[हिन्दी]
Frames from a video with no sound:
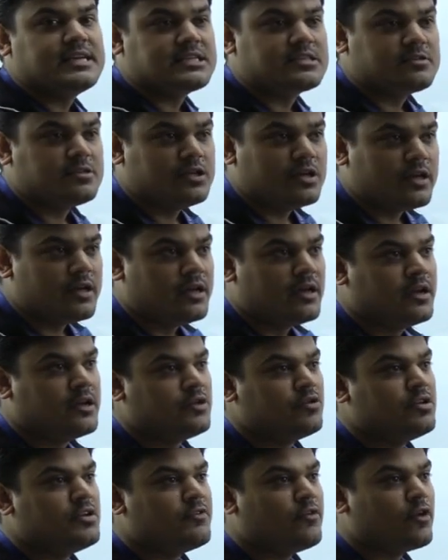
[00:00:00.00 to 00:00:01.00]
इस
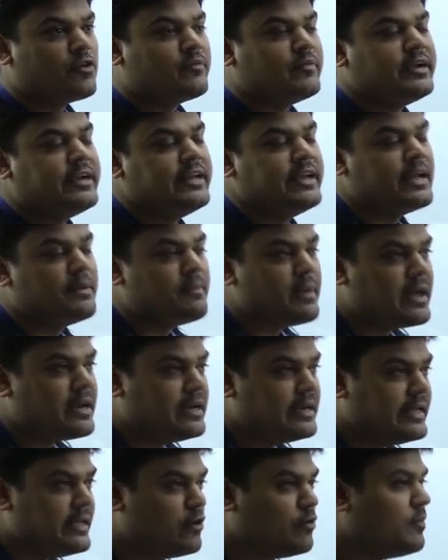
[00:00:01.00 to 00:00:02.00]
यूनिफॉर्मिटी या
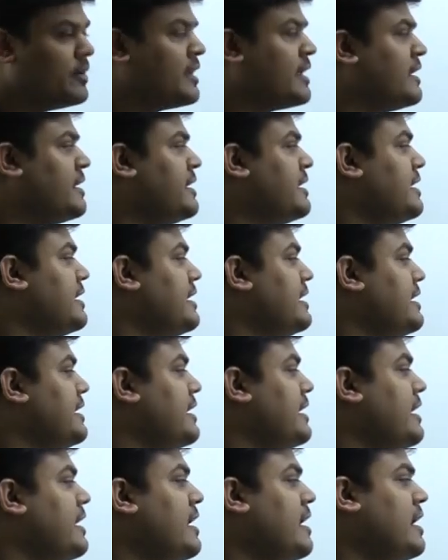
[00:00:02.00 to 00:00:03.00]
पैरिटी को बनाने के
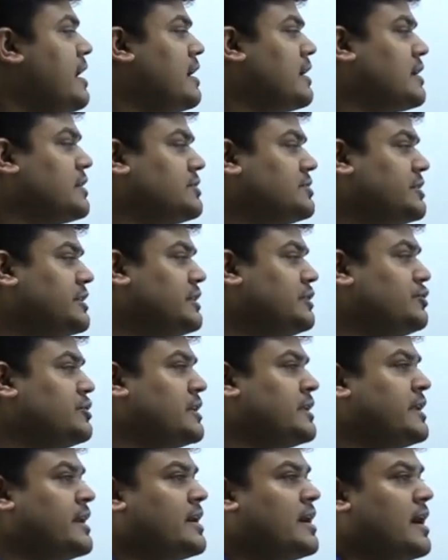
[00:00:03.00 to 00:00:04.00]
लिए
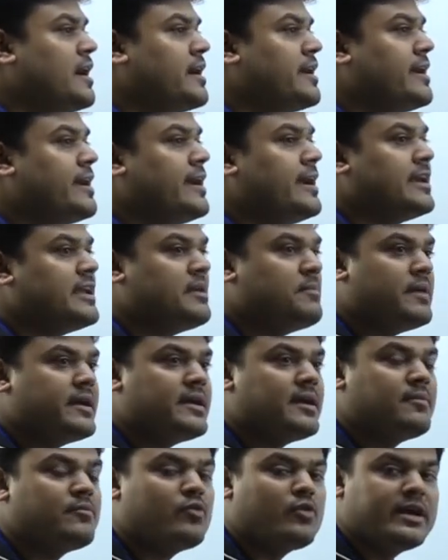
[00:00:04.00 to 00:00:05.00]
कॉन्स्टिट्यूशन ने कहा गया है कि
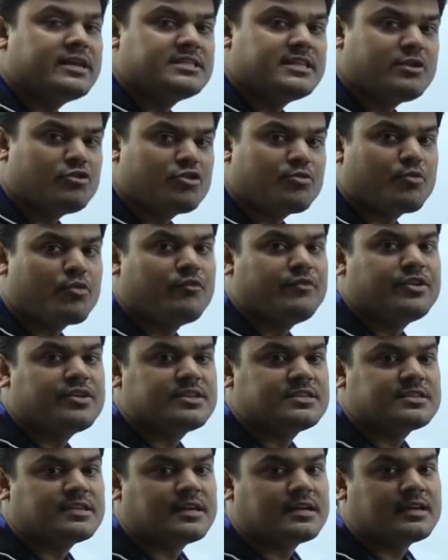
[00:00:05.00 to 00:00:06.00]
भाई हमको ऐसे कुछ
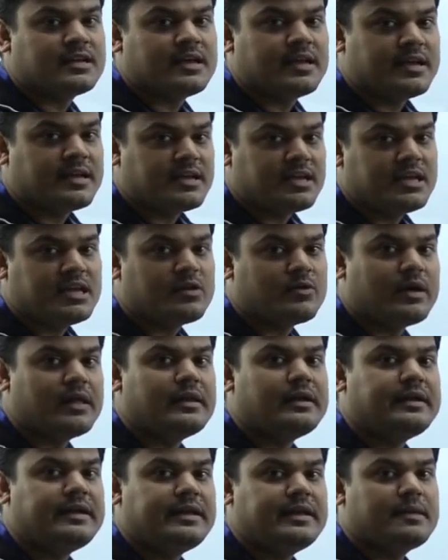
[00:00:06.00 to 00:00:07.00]
प्रोविजंस करना है कि
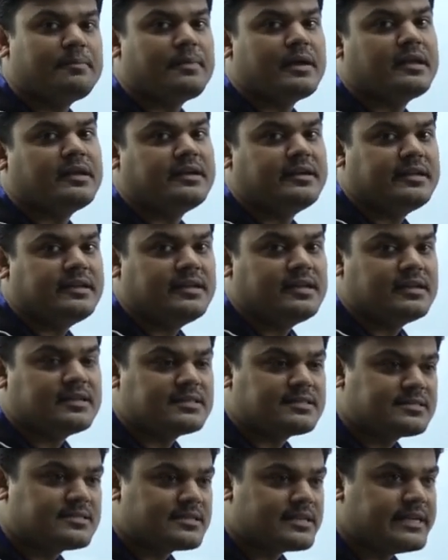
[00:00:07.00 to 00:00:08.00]
इक्वालिटी या पैरिटी
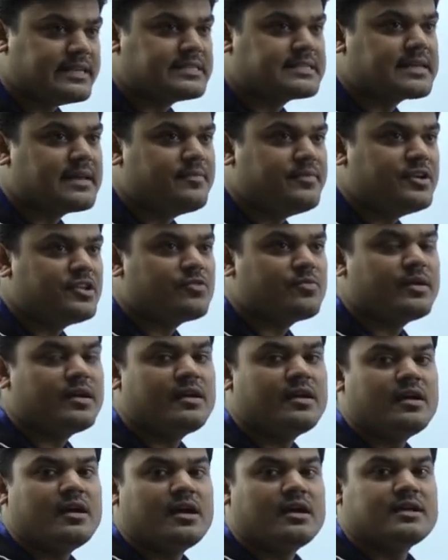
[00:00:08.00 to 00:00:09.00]
स्टेट्स के बीच
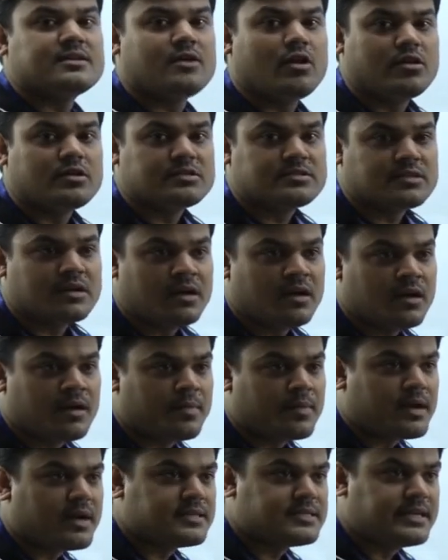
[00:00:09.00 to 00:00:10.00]
में और
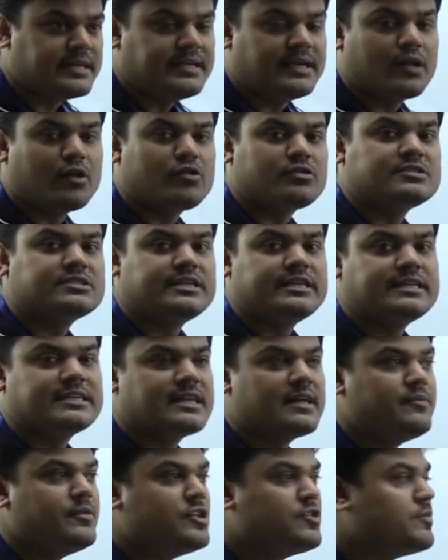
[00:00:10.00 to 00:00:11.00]
आपका सेंटर और
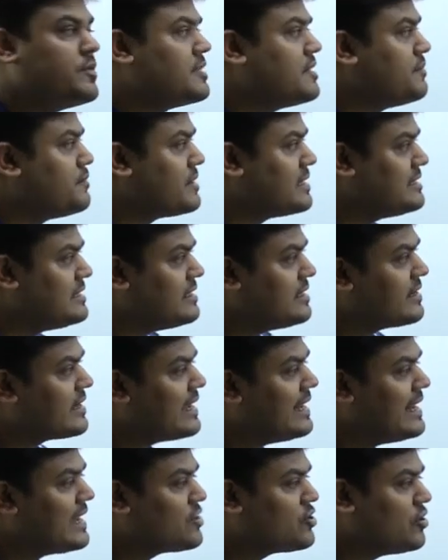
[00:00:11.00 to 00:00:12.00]
स्टेट्स के बीच में जब प्रेसिडेंट
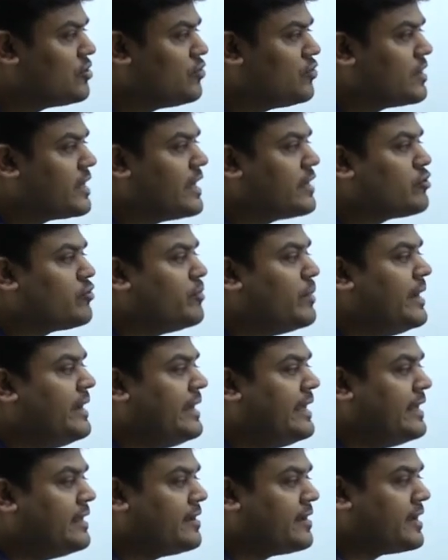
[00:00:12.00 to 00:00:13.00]
का इलेक्शन हो रहा है तो
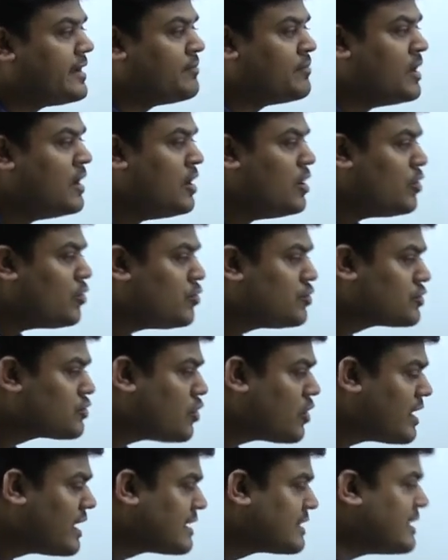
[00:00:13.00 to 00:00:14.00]
मेंटेन रहे
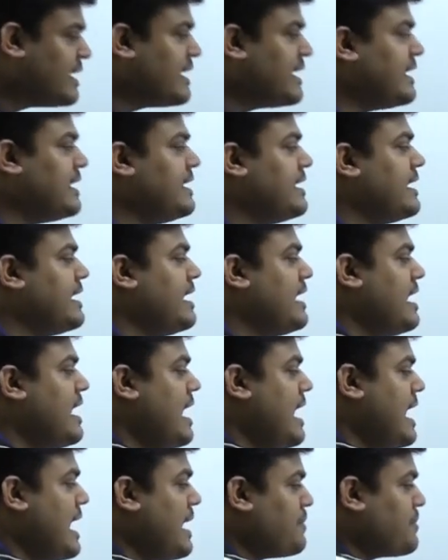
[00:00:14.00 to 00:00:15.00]
उसको करने के लिए
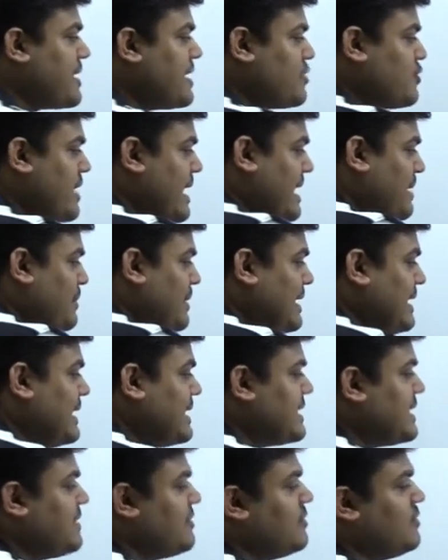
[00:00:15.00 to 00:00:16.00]
आपके जो
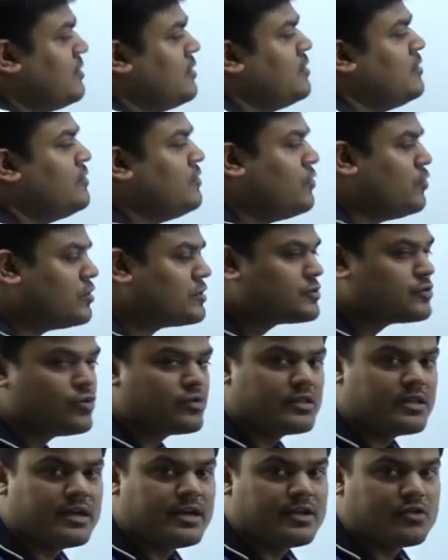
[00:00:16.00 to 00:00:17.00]
एमएलए के वोट्स
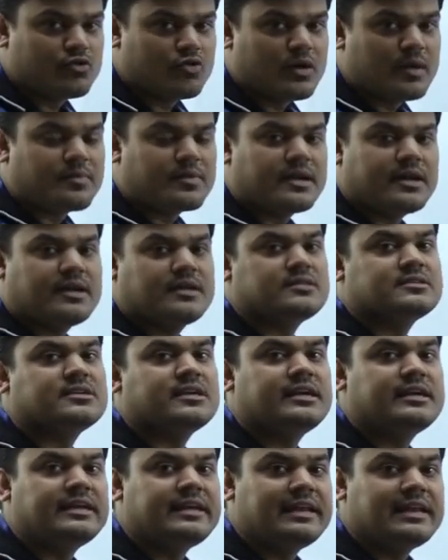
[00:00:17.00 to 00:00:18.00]
होते हैं जो आपके
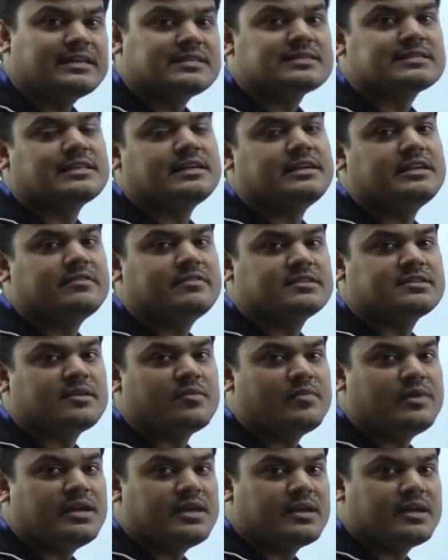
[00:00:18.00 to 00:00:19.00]
स्टेट की लेजिस्लेटिव
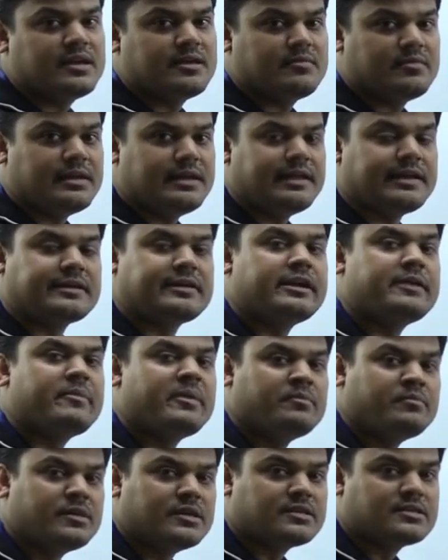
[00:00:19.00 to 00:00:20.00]
असेंबली के इलेक्टेड
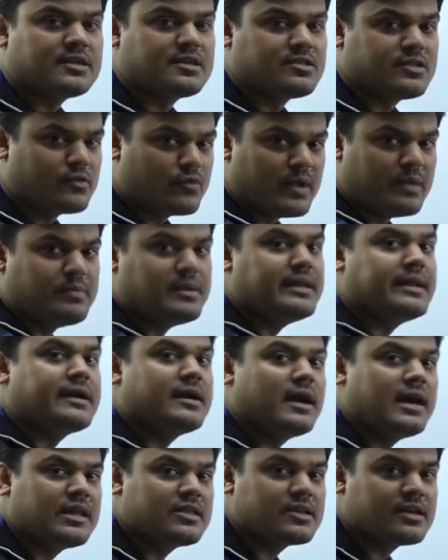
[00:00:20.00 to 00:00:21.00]
मेंबर्स हैं जिनको एमएलए
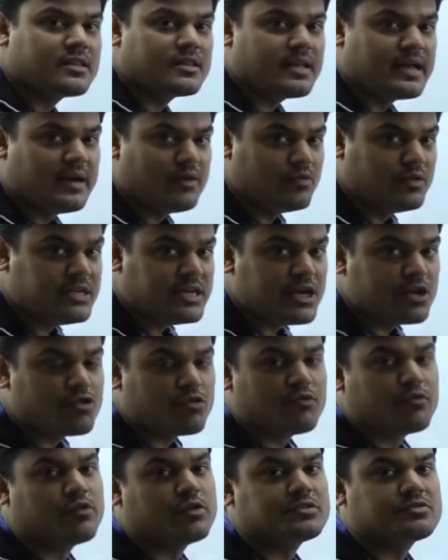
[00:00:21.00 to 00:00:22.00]
कहा जाता है उनके
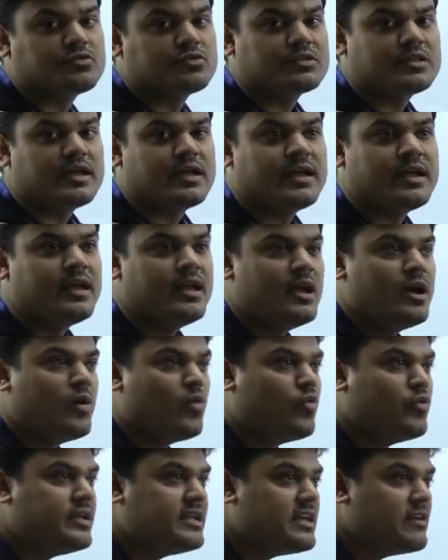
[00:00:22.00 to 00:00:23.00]
जो वोट्स होते हैं
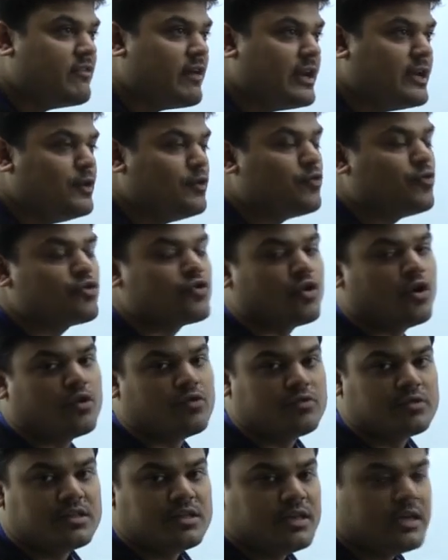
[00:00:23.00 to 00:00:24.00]
उनकी वैल्यू कुछ
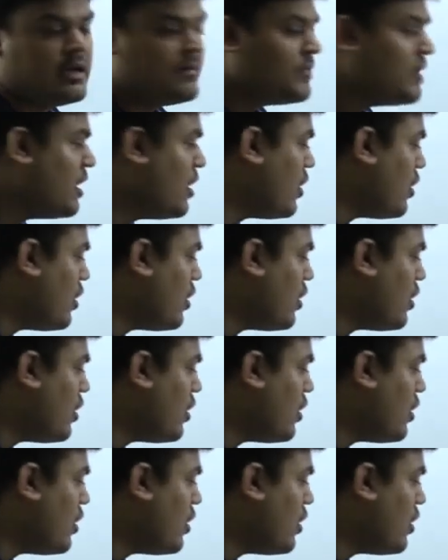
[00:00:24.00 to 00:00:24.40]
और होती है